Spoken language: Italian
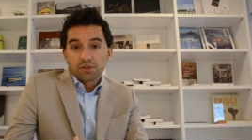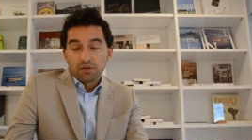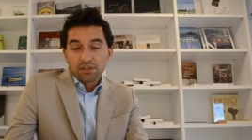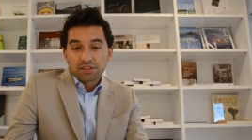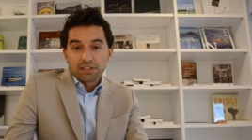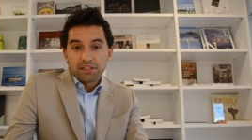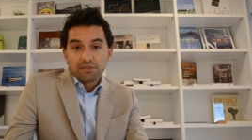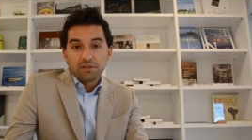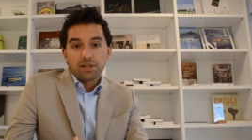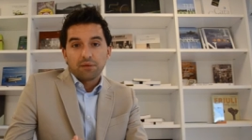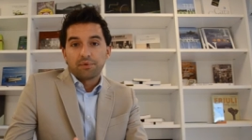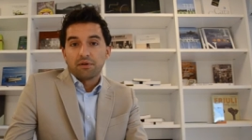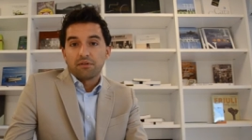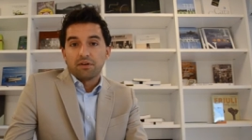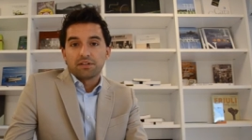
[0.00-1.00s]
innovativo, è la
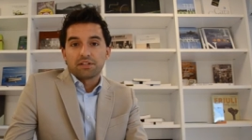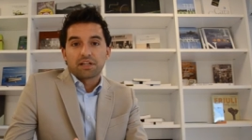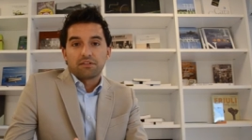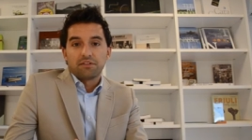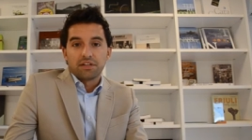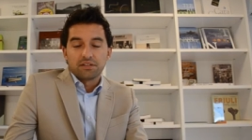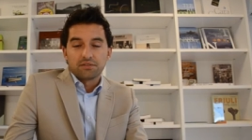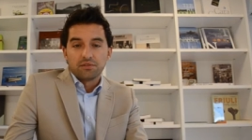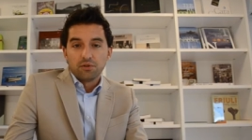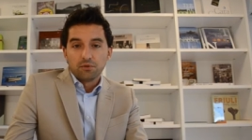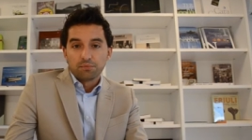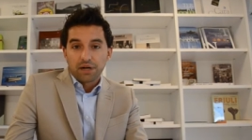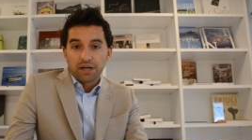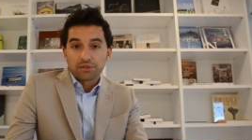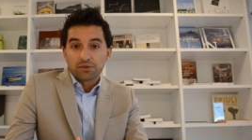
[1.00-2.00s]
prima volta che viene
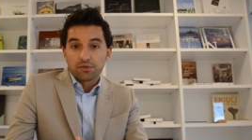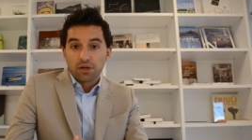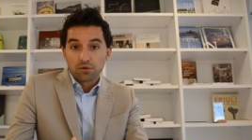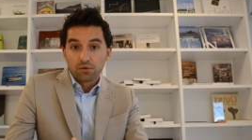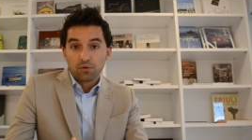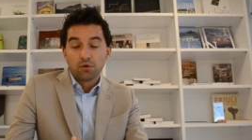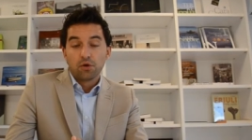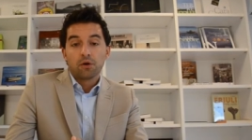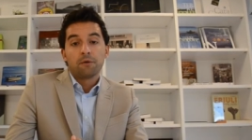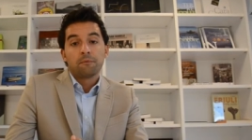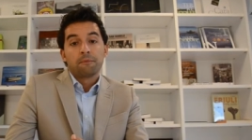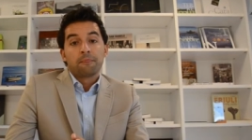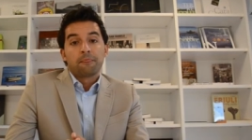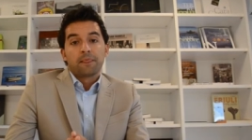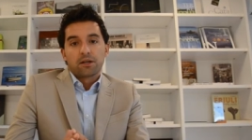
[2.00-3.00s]
sviluppato da Google
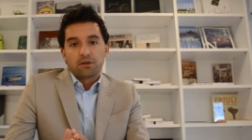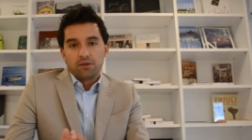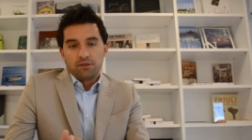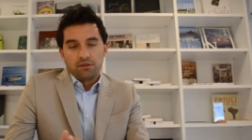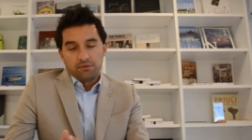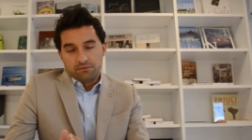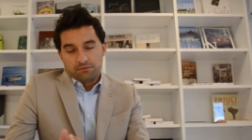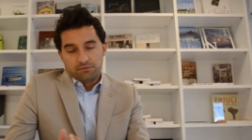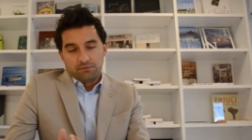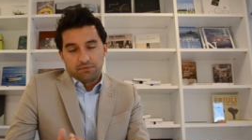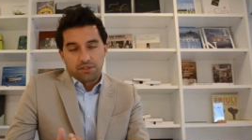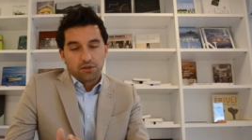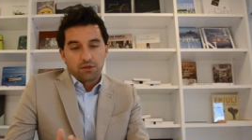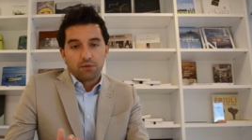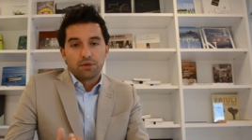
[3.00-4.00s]
con Ehm,
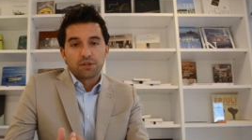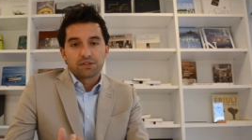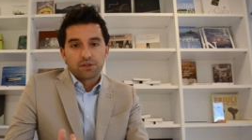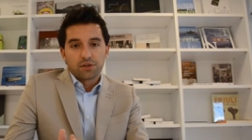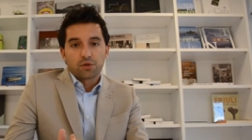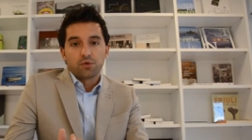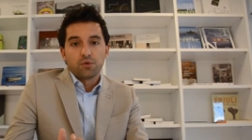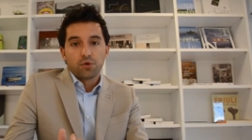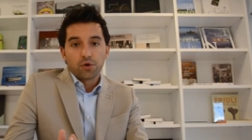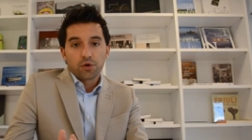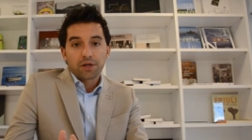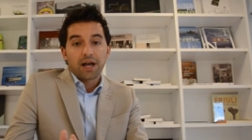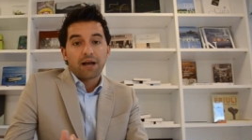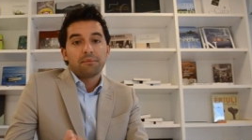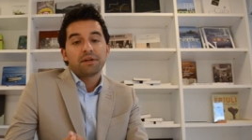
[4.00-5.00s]
in collaborazione con Union
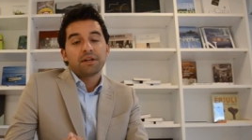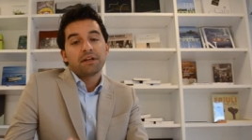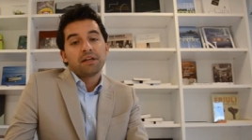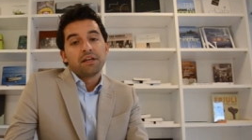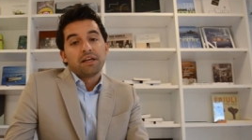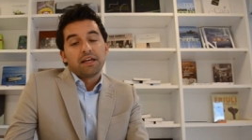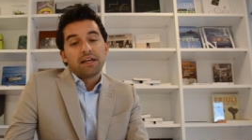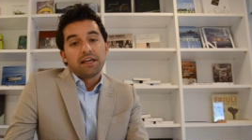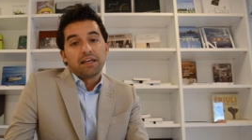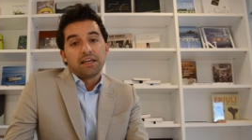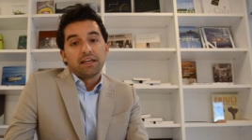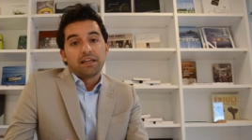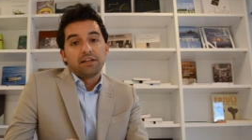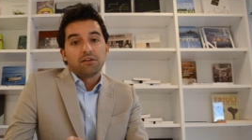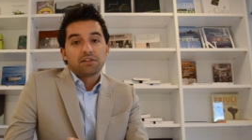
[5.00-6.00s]
Camere,
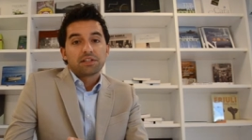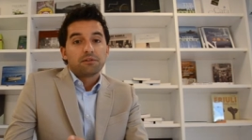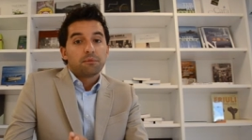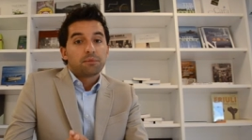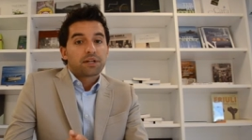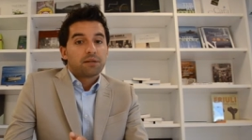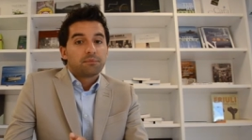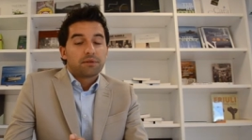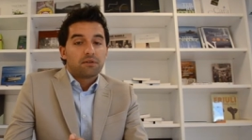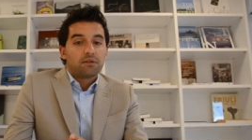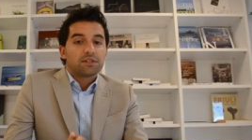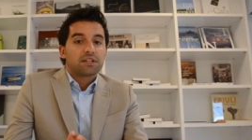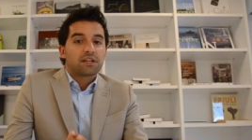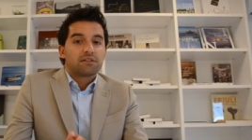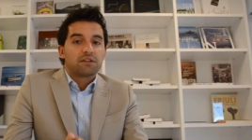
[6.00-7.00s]
eh, è innovativo perché è la prima
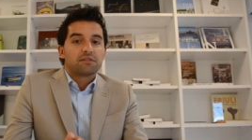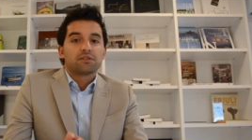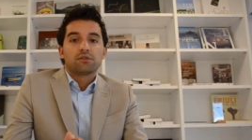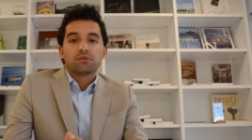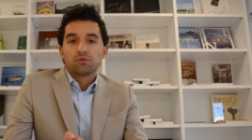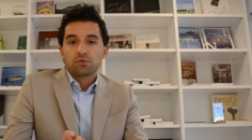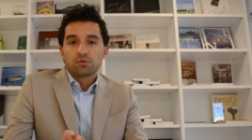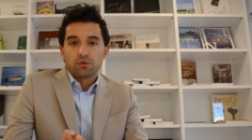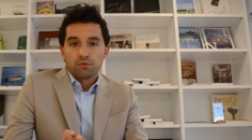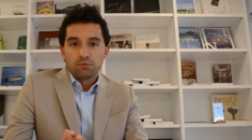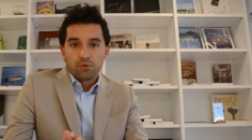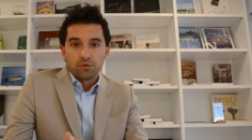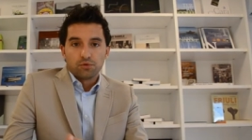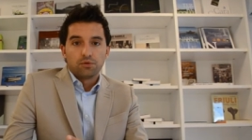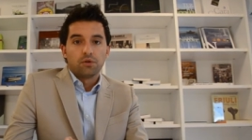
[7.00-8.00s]
volta che viene fatto in tutto il
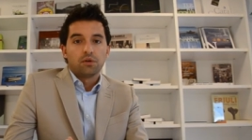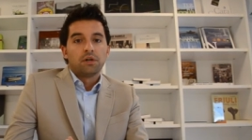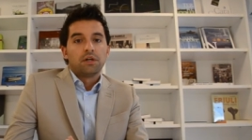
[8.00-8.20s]
mondo,